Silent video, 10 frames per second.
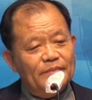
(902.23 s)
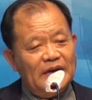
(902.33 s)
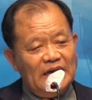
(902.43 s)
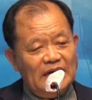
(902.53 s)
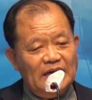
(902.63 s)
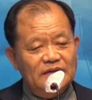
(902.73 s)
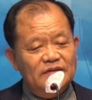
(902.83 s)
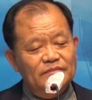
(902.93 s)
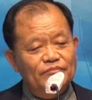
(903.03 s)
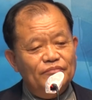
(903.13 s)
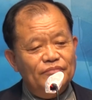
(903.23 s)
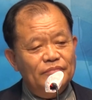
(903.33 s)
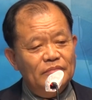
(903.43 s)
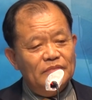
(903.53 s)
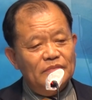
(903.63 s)
많은
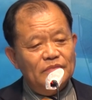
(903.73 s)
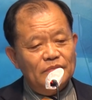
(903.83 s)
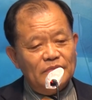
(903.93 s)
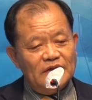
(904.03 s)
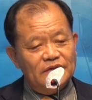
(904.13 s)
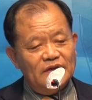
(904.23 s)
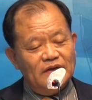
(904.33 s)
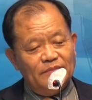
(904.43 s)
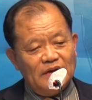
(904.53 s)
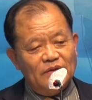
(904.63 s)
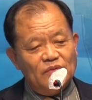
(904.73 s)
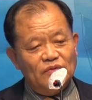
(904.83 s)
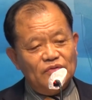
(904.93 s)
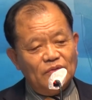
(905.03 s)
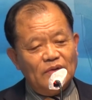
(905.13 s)
음, 재산이
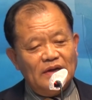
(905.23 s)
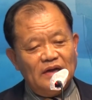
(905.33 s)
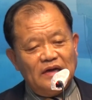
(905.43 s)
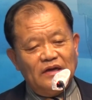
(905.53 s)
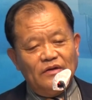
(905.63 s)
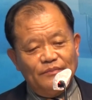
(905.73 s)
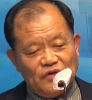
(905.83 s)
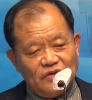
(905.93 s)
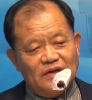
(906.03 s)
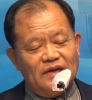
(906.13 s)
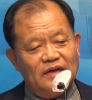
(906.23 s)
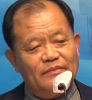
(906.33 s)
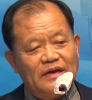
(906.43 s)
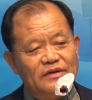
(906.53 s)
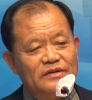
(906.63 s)
많고 소와 약이 엄청나게
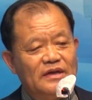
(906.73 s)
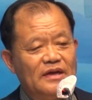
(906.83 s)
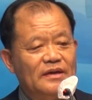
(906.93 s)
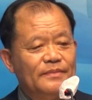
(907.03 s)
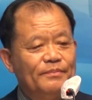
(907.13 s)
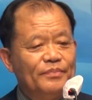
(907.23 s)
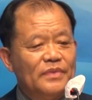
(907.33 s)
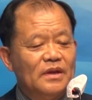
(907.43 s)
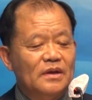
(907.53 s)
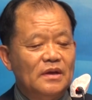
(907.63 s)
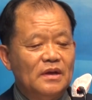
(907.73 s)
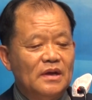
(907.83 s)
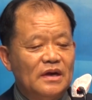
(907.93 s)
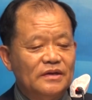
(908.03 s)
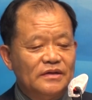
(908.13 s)
많은데
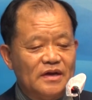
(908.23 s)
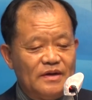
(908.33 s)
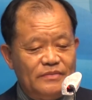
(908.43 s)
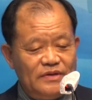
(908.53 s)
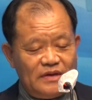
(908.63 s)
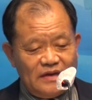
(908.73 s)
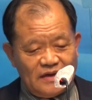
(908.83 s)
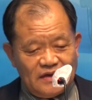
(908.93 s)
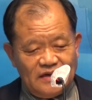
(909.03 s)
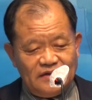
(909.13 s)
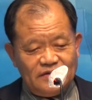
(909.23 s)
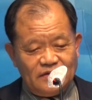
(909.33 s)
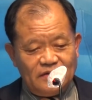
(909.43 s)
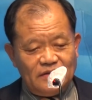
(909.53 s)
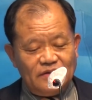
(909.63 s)
한 사람은
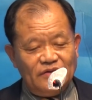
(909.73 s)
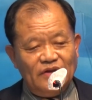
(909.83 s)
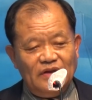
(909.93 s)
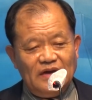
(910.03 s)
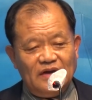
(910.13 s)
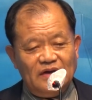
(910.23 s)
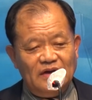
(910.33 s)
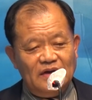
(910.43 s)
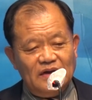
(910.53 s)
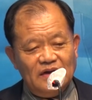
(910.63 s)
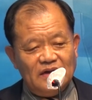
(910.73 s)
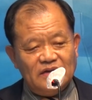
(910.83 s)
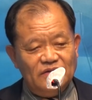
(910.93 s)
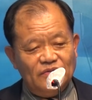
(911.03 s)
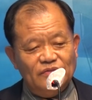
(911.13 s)
가난해서 어린 양을 하나
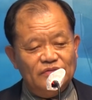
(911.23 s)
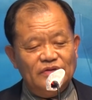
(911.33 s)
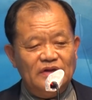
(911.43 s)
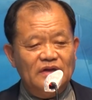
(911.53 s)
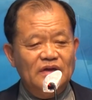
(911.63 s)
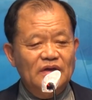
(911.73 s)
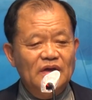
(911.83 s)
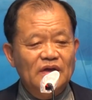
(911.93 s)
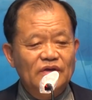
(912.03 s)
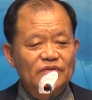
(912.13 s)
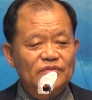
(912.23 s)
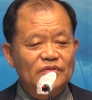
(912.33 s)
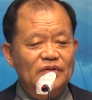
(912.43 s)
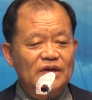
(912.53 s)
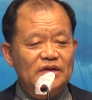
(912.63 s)
키우는데
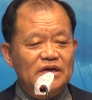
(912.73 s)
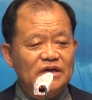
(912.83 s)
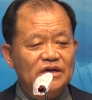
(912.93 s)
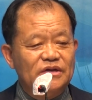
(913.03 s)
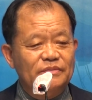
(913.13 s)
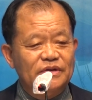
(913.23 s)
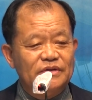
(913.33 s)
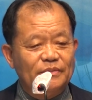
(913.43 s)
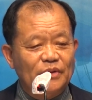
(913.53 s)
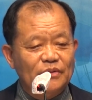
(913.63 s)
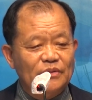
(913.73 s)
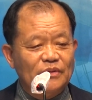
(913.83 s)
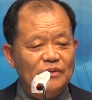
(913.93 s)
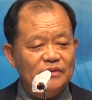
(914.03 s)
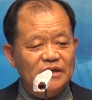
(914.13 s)
키우는데 자기 집에서
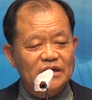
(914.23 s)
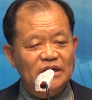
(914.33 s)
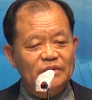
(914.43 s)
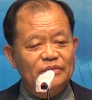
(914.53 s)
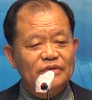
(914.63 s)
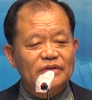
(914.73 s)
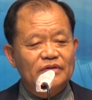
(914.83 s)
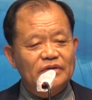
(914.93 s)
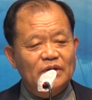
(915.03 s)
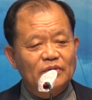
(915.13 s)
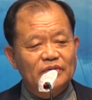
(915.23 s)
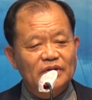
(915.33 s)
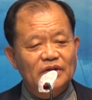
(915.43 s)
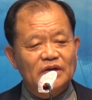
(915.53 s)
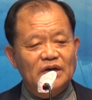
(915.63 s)
먹고 자기 이불에서 자고
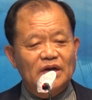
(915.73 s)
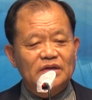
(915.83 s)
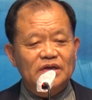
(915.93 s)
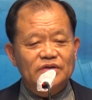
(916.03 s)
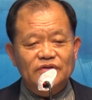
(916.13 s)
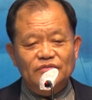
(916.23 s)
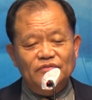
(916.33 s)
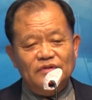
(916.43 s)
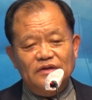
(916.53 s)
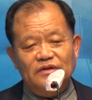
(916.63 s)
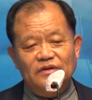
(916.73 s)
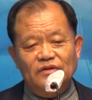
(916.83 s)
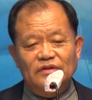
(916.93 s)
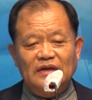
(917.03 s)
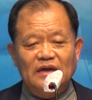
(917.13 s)
그러니까 자기 식구까지
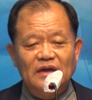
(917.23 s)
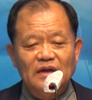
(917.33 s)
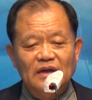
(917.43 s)
되었다.